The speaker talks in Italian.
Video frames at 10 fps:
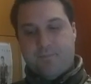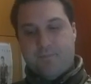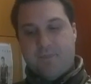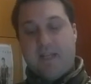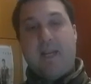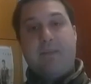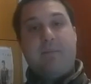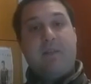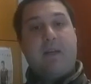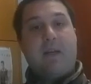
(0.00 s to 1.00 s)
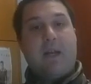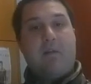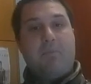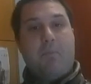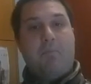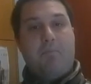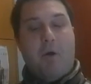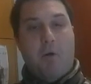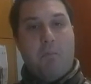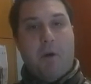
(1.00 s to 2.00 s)
delle birre un po', un
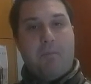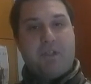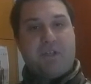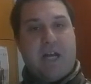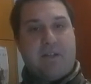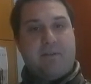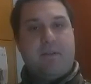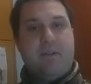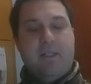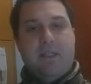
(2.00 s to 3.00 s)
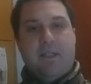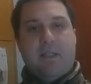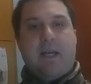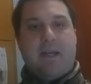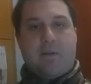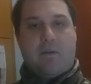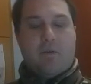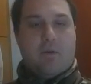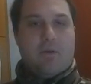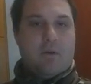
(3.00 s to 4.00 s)
po', un po pesanti,
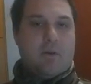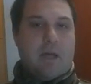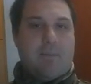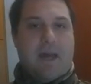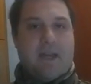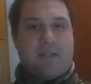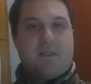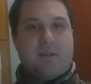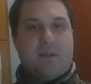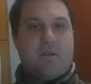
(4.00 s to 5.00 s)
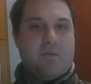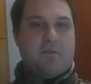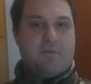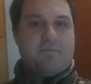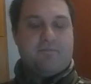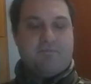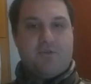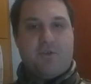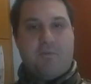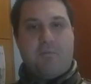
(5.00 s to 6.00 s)
ecco, eh, a Bex ecco,
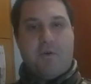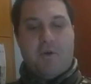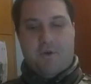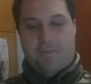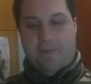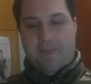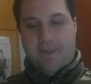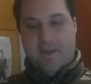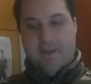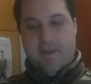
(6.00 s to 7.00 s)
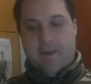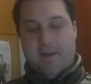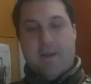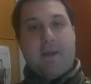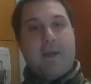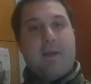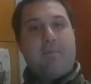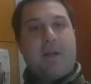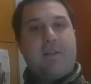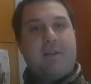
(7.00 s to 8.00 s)
bisogna un po' eh,
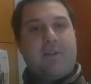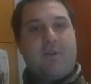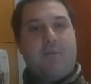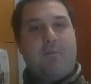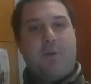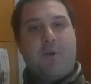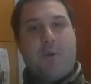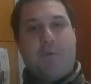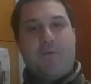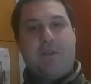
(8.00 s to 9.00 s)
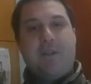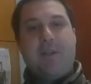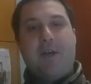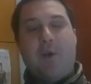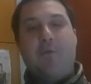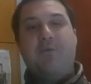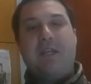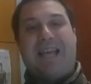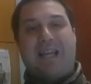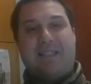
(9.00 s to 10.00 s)
prenderci un po' di, conf- di, di
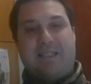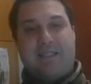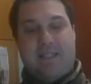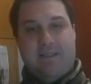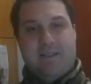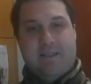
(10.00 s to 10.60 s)
confidenza